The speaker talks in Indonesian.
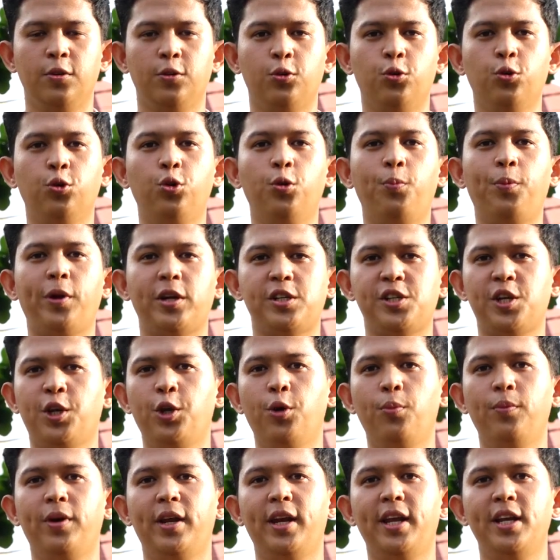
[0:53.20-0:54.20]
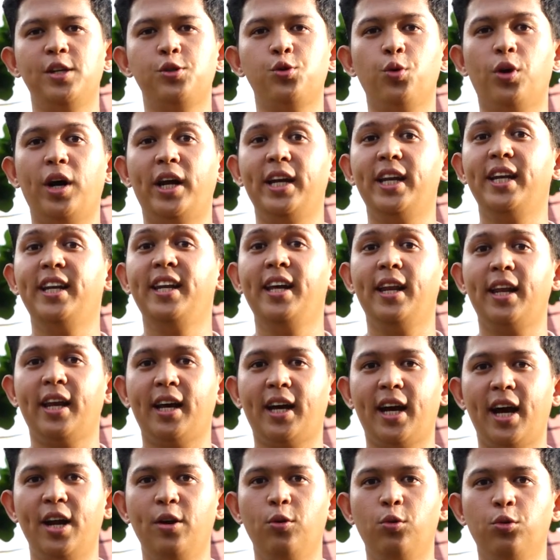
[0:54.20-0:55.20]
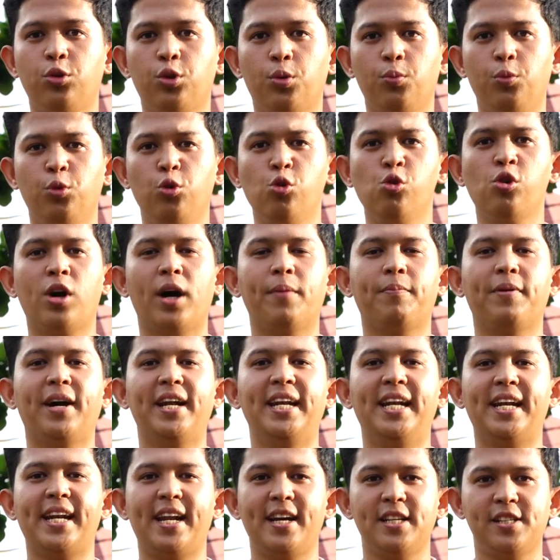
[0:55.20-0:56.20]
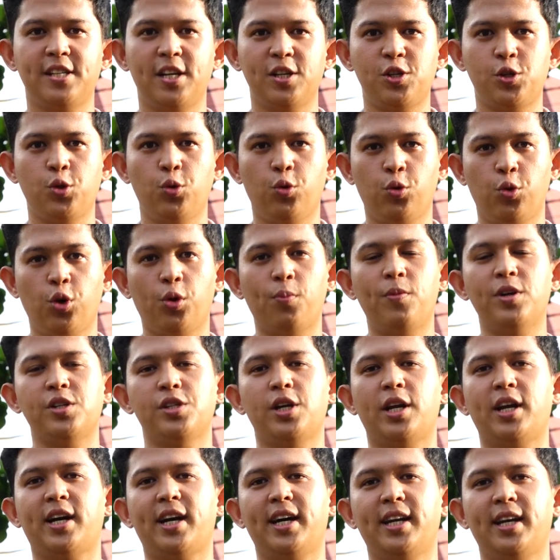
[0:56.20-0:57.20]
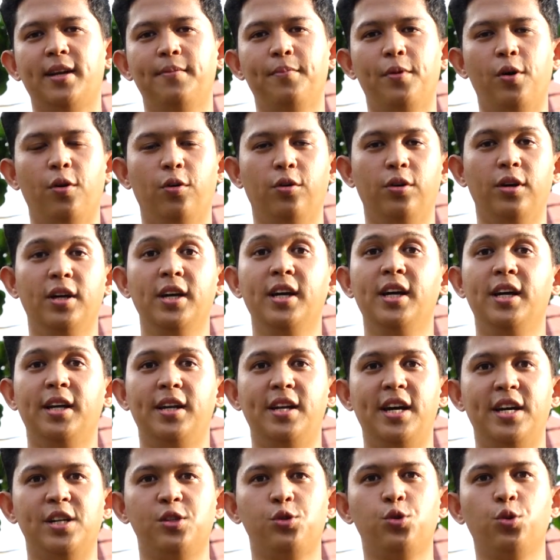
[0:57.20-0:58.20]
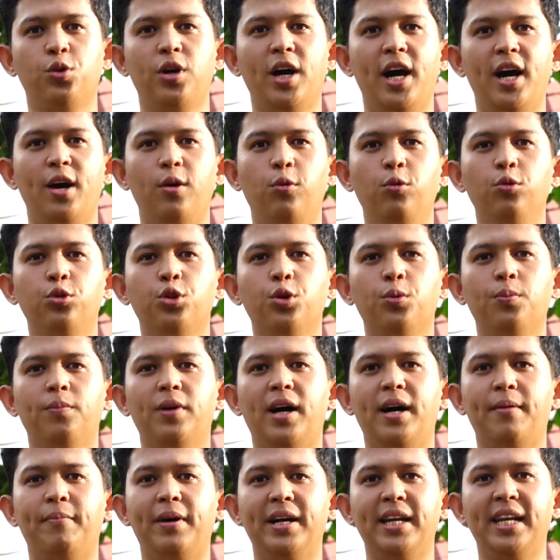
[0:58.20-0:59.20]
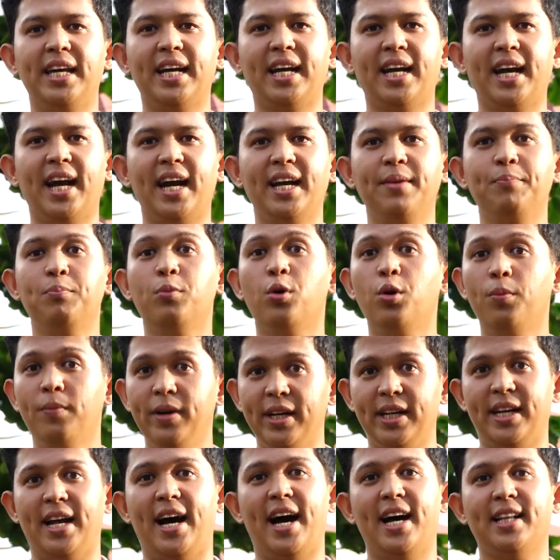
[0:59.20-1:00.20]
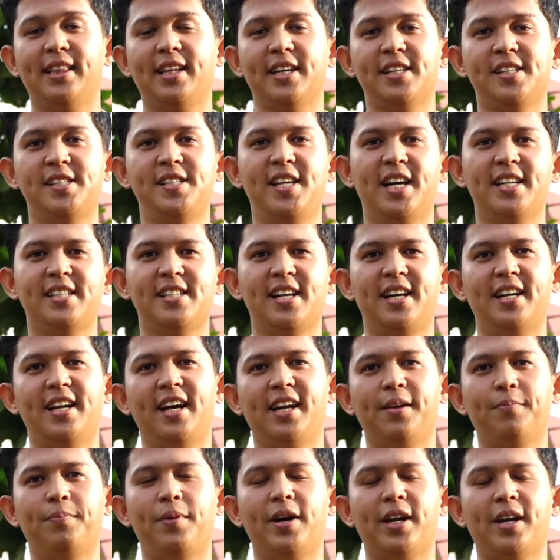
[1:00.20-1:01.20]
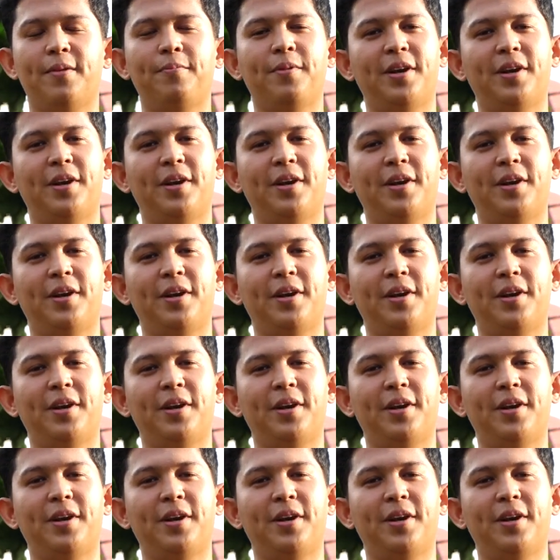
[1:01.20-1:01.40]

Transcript: Tugu Presidium ini juga didirikan untuk mengungkapkan rasa syukur masyarakat Lebong dan juga untuk mengabadikan momen atas jasa dari para